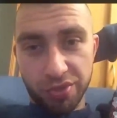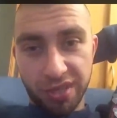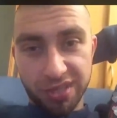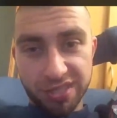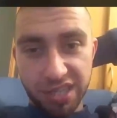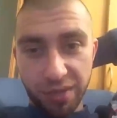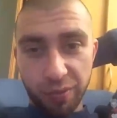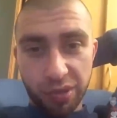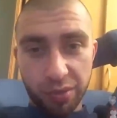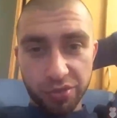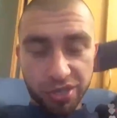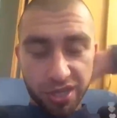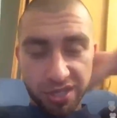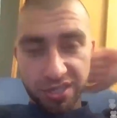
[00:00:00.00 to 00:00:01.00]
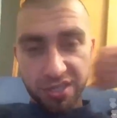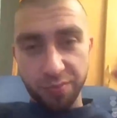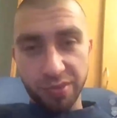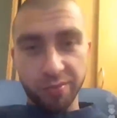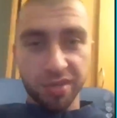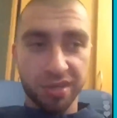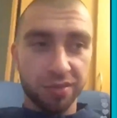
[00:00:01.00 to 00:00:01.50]
Если их перемешать, это
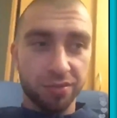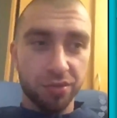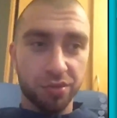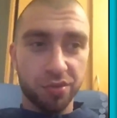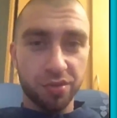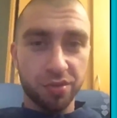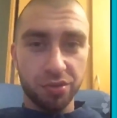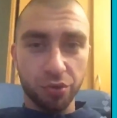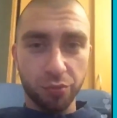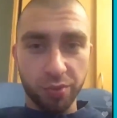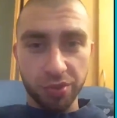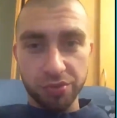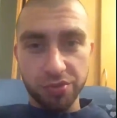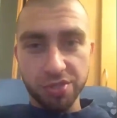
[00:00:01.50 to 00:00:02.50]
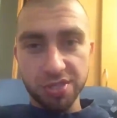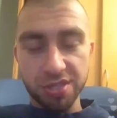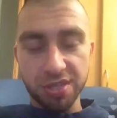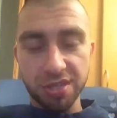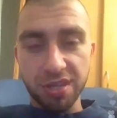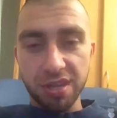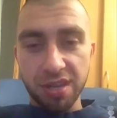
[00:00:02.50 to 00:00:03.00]
примерно вот то
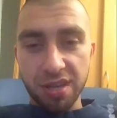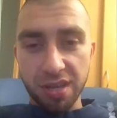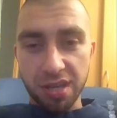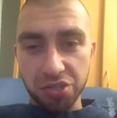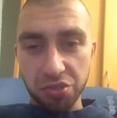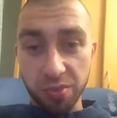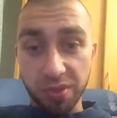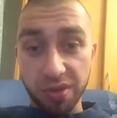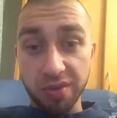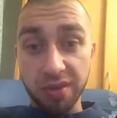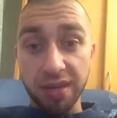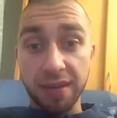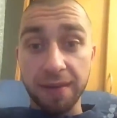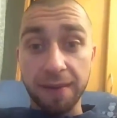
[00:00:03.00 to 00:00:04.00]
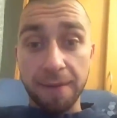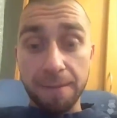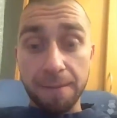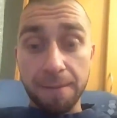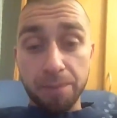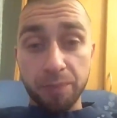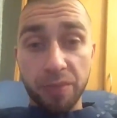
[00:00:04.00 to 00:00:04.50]
получится, о чем мы говорили.
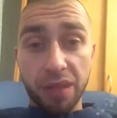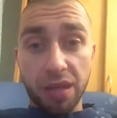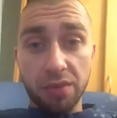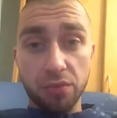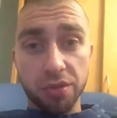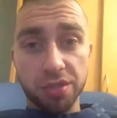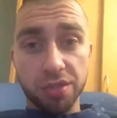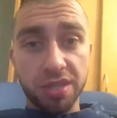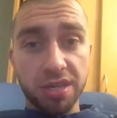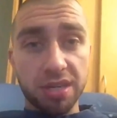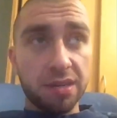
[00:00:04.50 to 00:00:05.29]
Вот.